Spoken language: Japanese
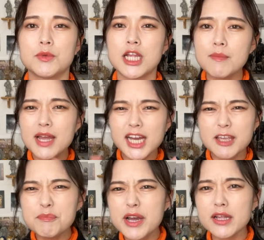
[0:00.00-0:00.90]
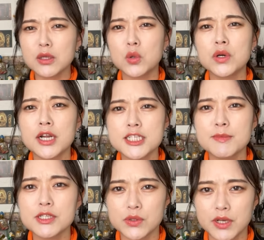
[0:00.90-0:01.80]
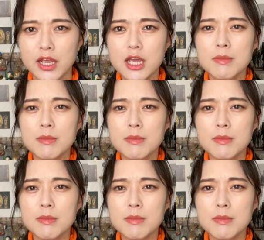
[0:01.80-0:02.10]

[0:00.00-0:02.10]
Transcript: 名前がいっぱいあって混乱しますよね、